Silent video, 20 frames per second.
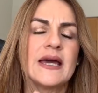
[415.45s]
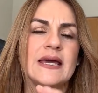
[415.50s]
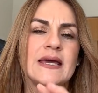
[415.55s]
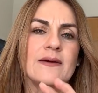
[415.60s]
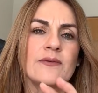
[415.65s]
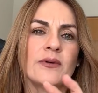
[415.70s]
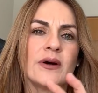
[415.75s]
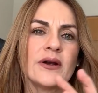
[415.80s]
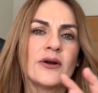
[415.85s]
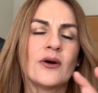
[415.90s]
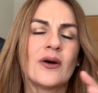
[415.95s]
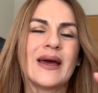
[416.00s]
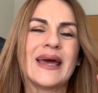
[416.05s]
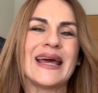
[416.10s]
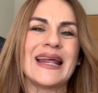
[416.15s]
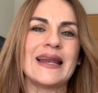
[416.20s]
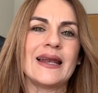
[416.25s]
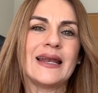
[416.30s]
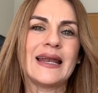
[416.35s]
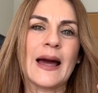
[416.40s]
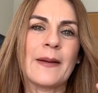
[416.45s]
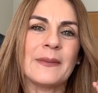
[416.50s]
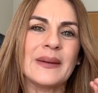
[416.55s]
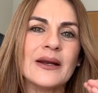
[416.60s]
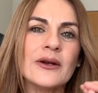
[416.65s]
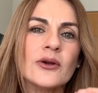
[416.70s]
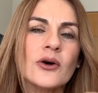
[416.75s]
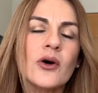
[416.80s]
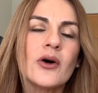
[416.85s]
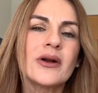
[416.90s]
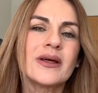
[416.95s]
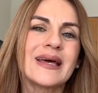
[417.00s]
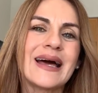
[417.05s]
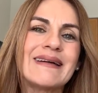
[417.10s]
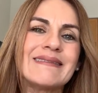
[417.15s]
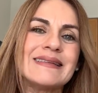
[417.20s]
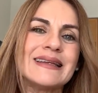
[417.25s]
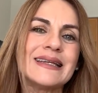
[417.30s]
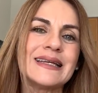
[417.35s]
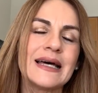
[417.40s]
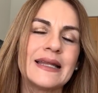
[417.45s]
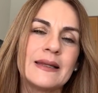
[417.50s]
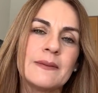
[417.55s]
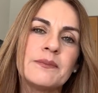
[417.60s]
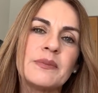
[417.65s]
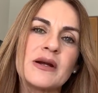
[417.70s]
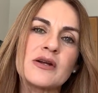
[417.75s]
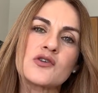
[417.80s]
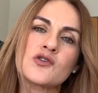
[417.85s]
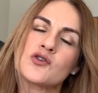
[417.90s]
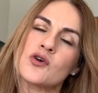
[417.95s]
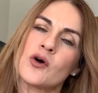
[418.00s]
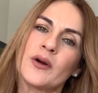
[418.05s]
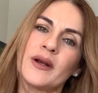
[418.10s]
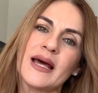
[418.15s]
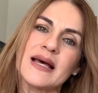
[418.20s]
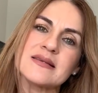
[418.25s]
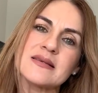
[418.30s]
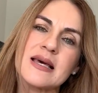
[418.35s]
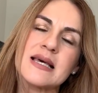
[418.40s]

Y bueno, eh, la menor cantidad de personas